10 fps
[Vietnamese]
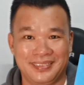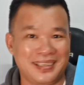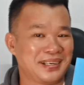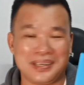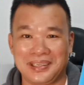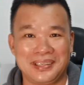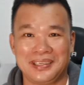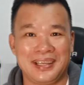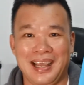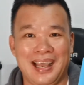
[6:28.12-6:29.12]
tức là
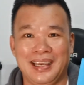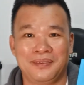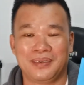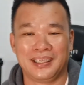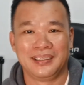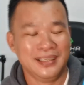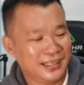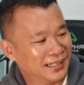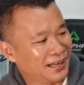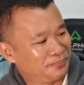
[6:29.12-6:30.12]
ai mà
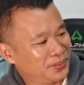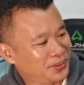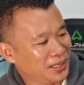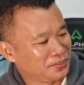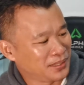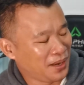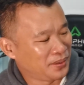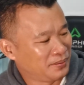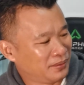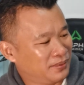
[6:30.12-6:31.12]
gặp một cái ông
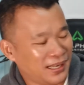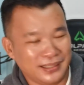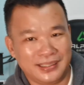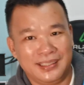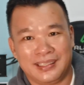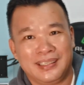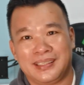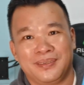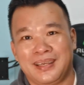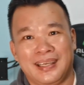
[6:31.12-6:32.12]
chồng và vợ chỉ là cái
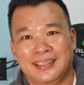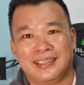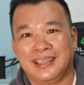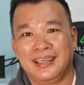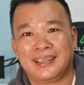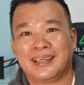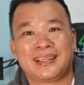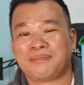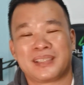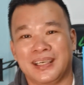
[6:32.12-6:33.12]
kiểu này thì chỉ là nơi
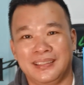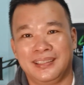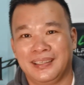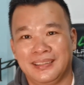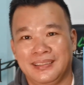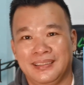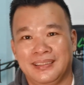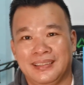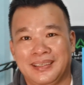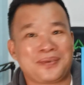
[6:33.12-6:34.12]
tâm sự thôi
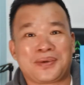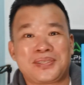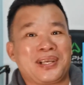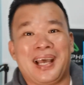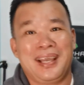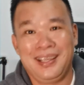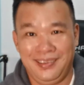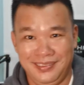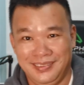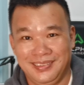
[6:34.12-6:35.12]
không có chuyện ấy
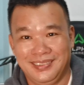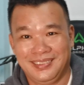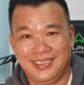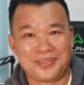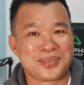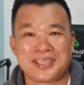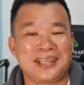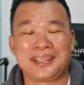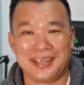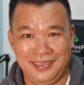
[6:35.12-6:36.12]
không có
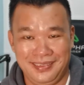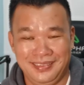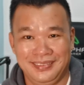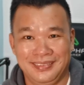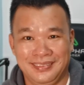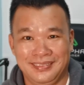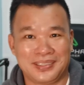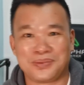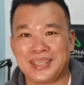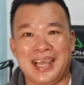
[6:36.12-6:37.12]
xác thịt
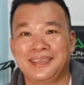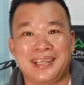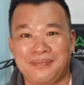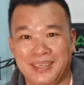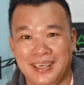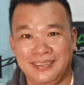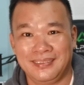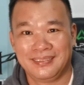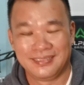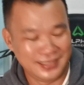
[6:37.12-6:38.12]
và cũng chả có cam kết
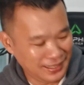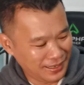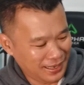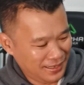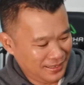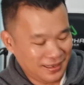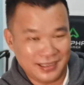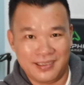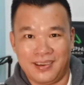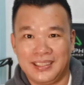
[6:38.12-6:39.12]
thế là
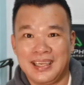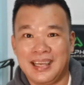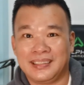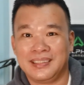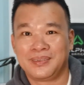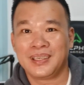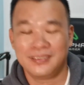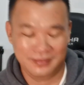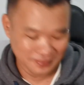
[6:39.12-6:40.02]
loại thứ hai tình yêu thích